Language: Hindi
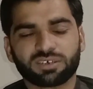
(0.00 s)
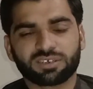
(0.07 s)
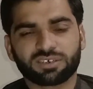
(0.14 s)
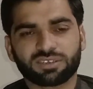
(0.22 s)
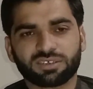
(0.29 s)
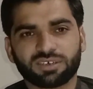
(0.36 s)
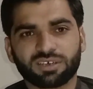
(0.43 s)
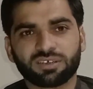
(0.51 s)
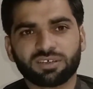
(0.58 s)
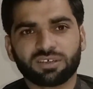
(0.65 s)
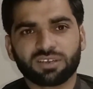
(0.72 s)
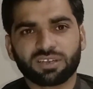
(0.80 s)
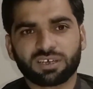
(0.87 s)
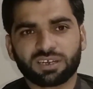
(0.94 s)
करती है
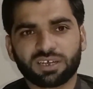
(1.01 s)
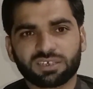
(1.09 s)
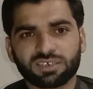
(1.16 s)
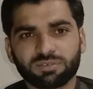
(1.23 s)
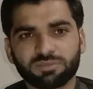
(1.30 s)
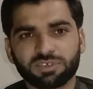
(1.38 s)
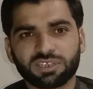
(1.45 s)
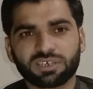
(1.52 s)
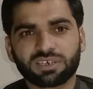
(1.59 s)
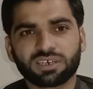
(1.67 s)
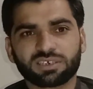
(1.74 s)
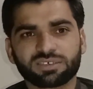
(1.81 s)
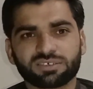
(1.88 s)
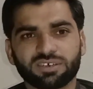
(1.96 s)
लेकिन आज हमने
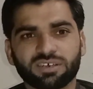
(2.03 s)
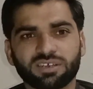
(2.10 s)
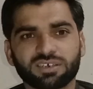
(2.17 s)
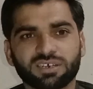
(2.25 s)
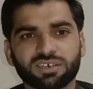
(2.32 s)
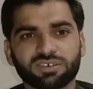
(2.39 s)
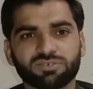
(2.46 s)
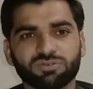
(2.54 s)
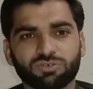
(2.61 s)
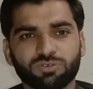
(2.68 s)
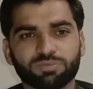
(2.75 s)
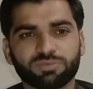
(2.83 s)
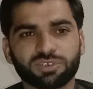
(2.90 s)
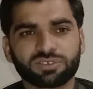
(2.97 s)
देखा कि श्रीलंका के जो
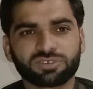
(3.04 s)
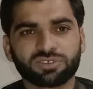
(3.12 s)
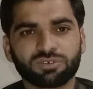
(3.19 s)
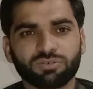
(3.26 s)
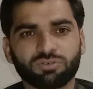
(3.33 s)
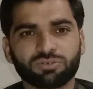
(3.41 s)
ओपनर्स थे